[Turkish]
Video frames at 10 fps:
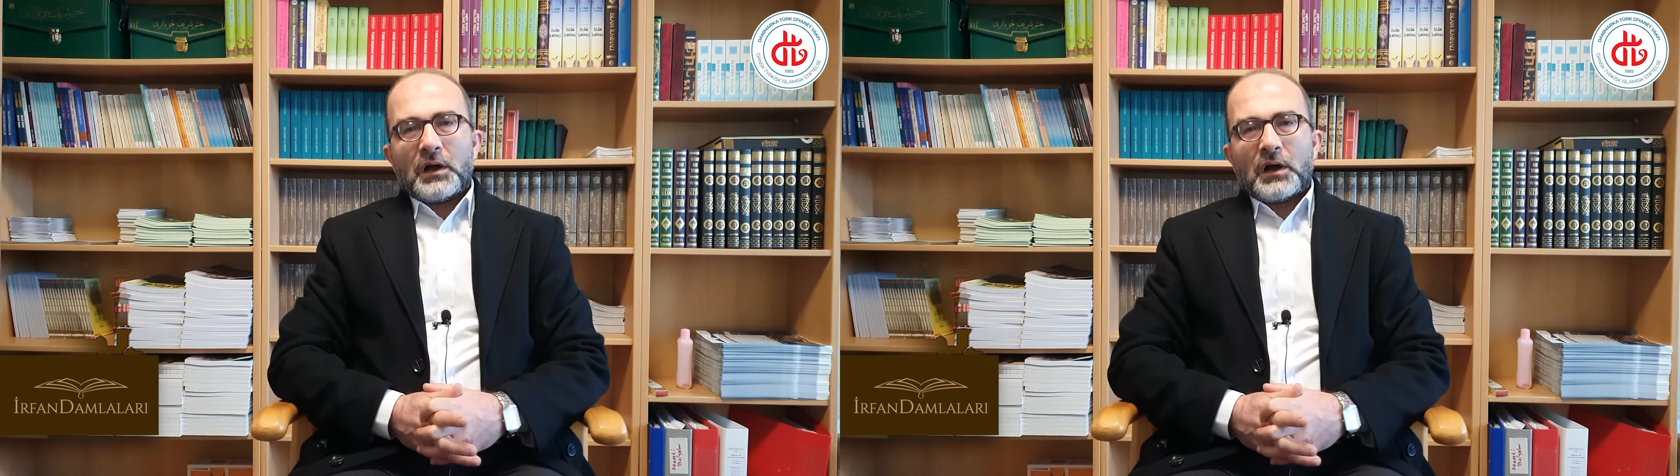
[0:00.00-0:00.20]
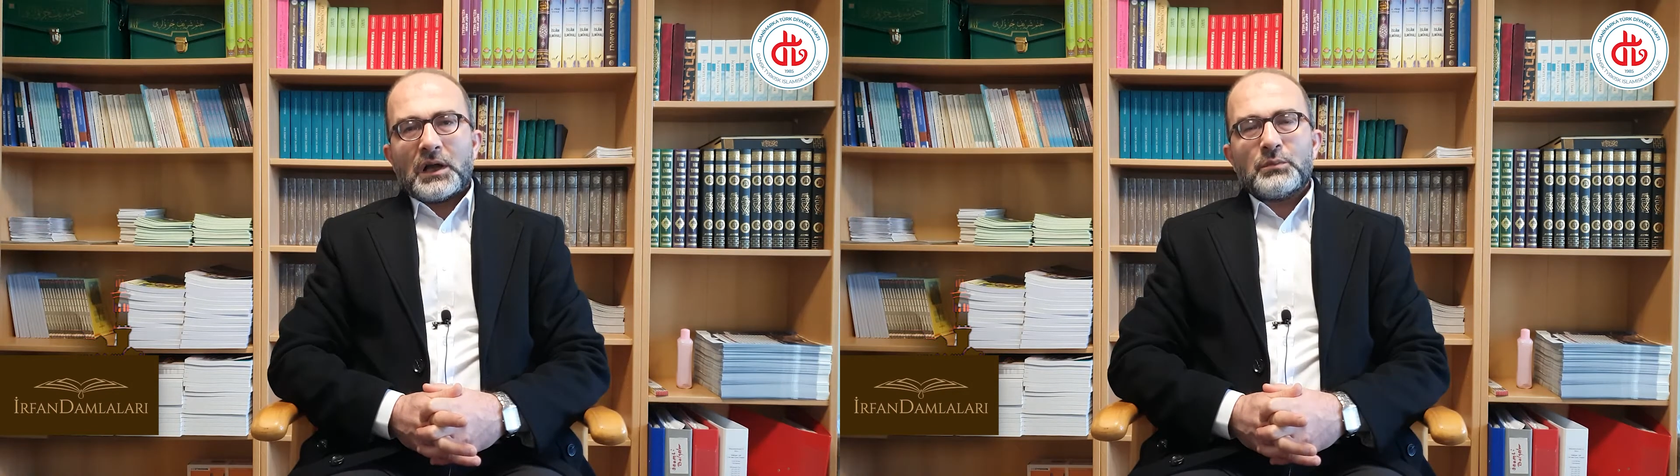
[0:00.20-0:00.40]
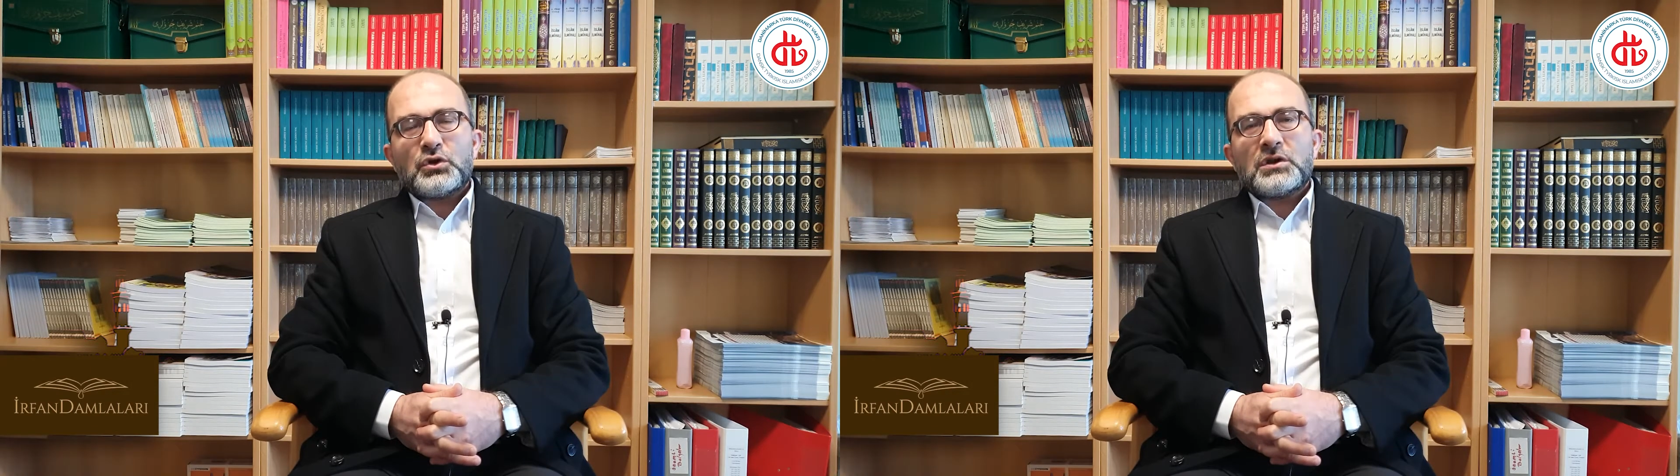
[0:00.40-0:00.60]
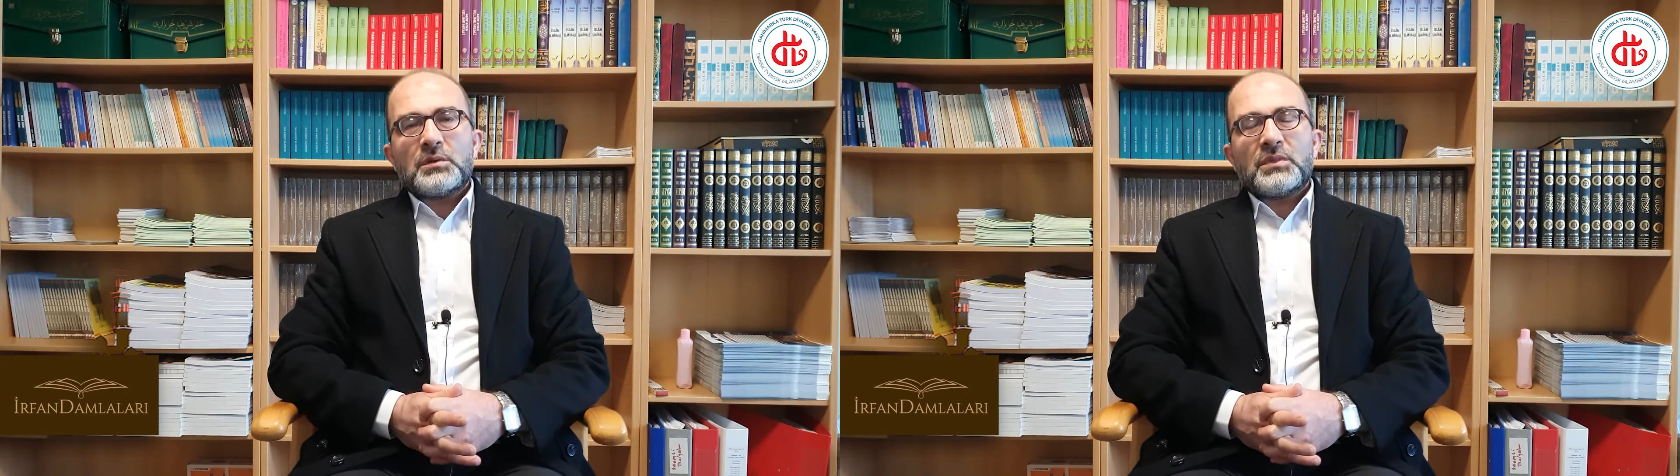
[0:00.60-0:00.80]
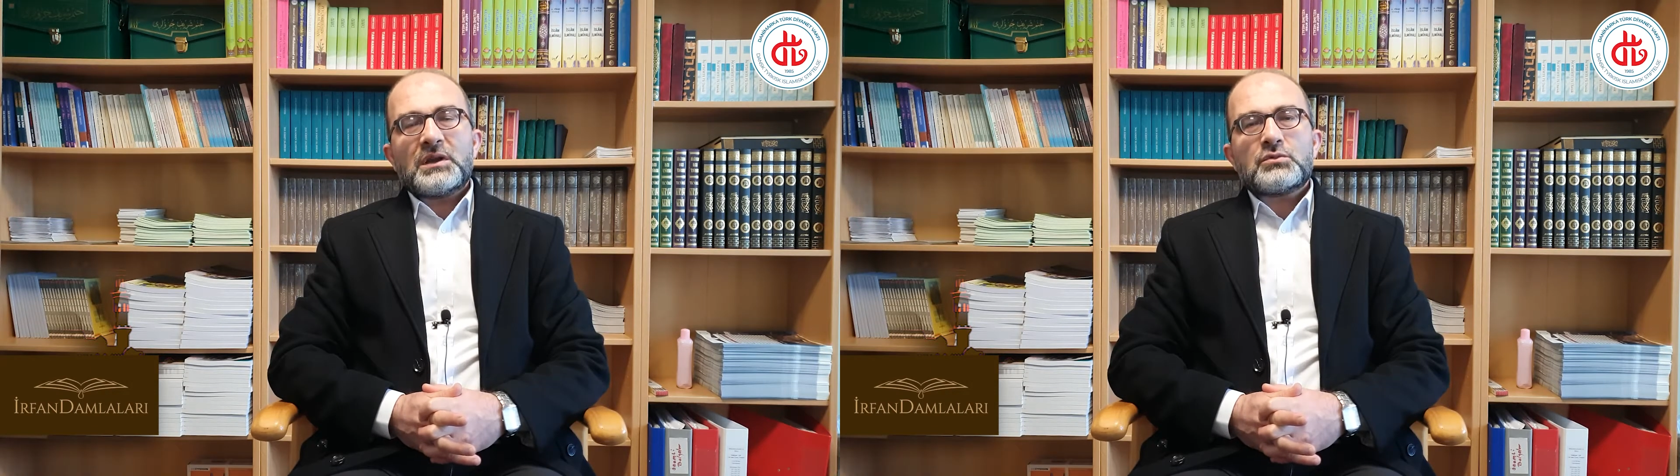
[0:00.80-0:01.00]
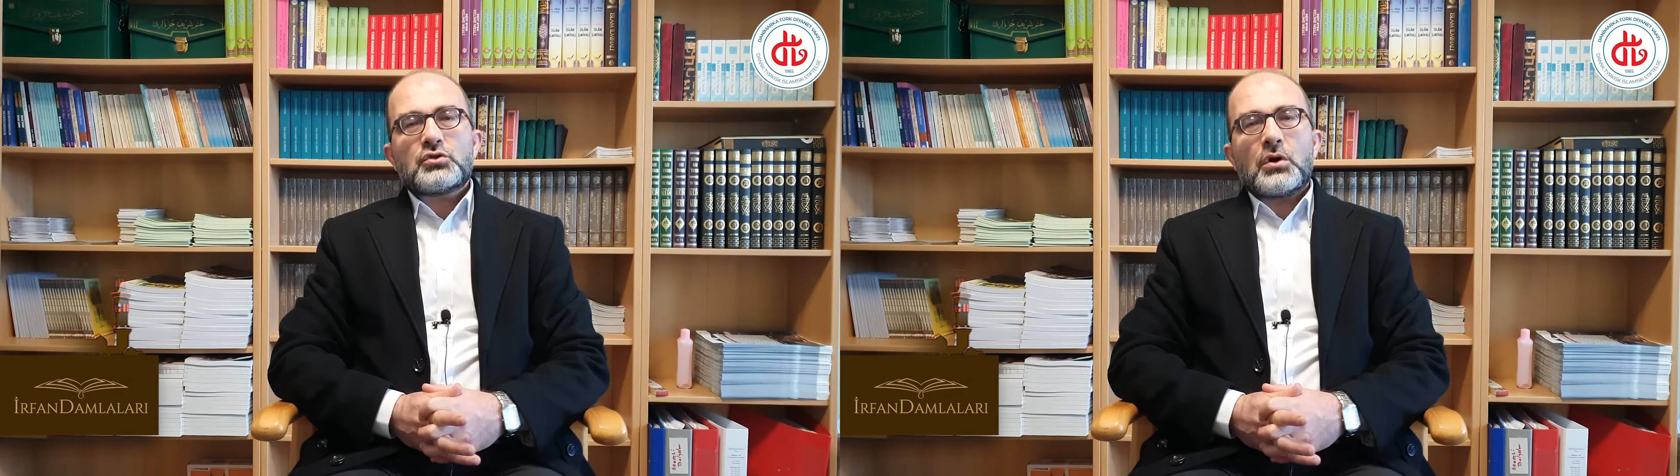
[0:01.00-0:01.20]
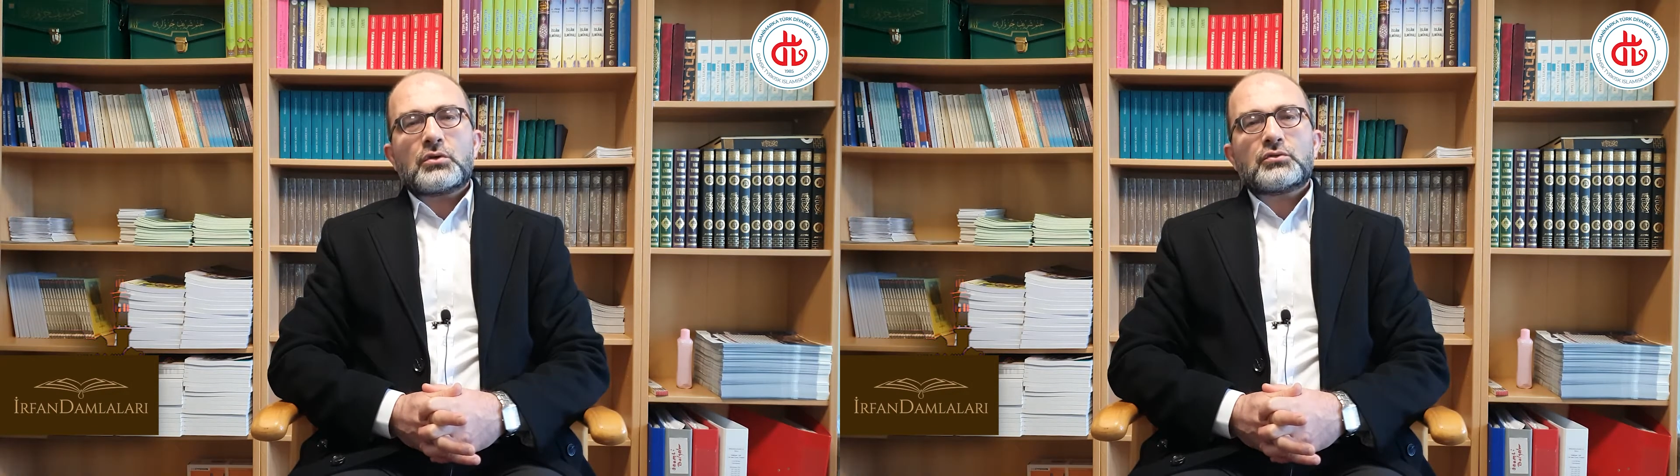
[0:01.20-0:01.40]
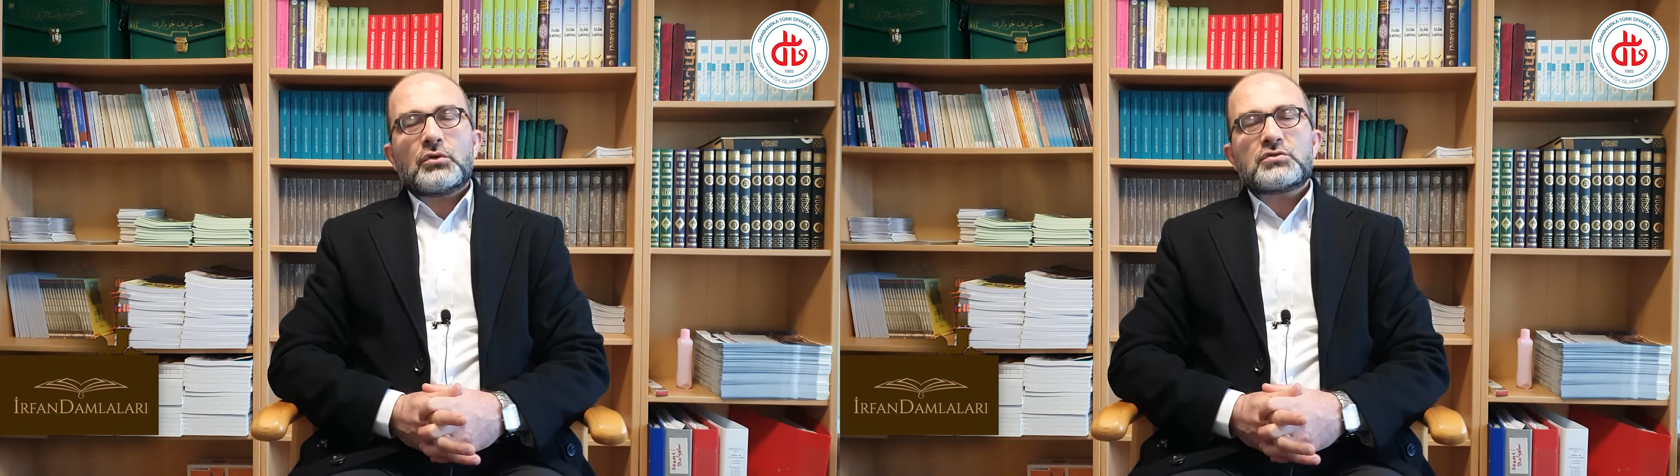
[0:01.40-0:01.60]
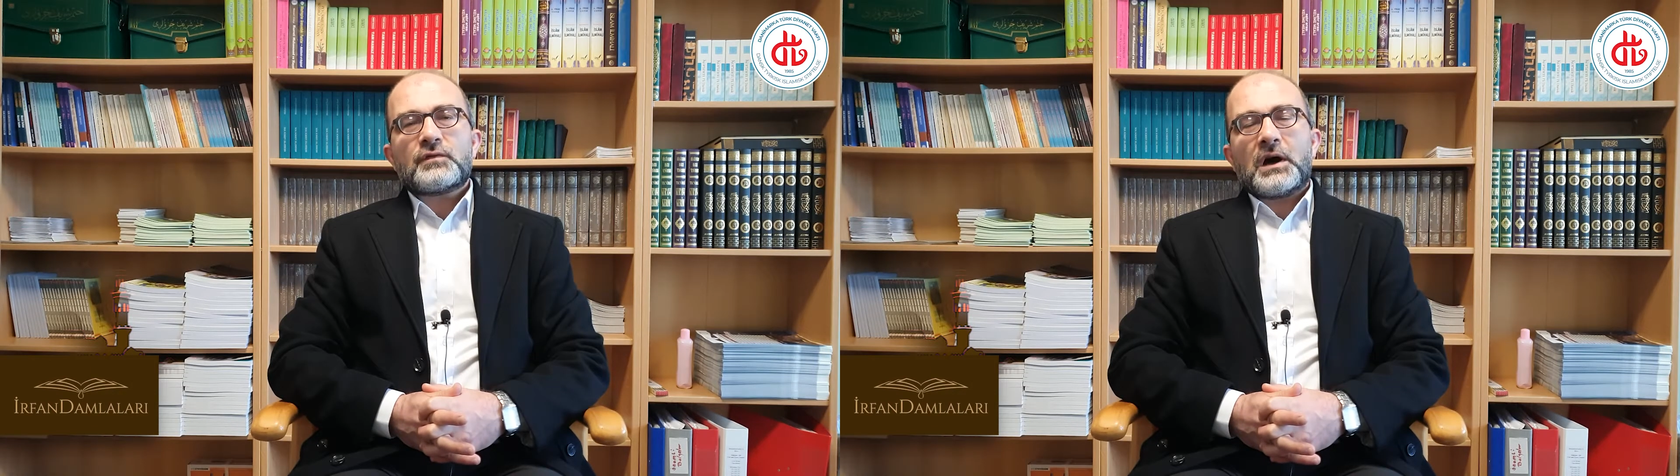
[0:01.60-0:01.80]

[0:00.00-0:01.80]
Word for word: Halbuki benim çok dost